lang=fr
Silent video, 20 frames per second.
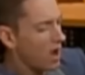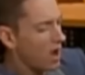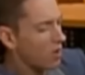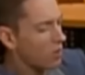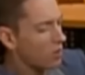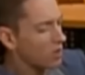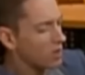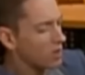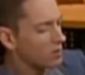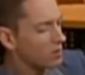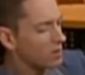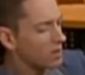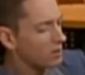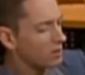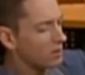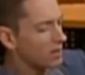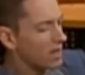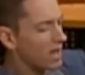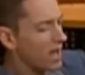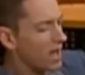savait qu'il
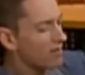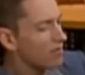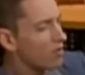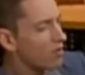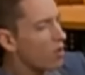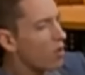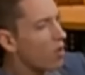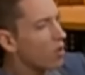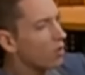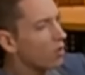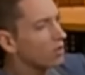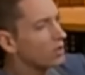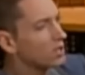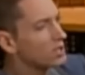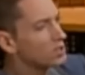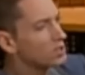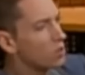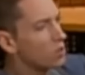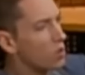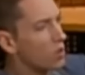devait devenir sobre
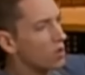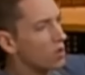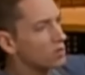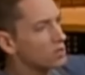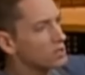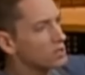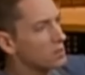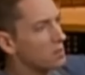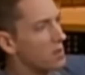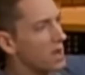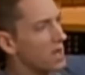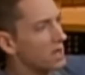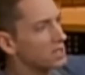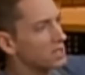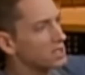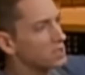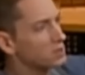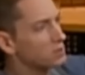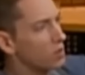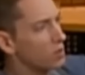non seulement pour
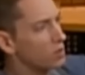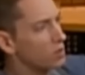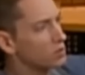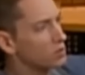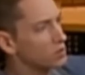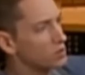lui-même,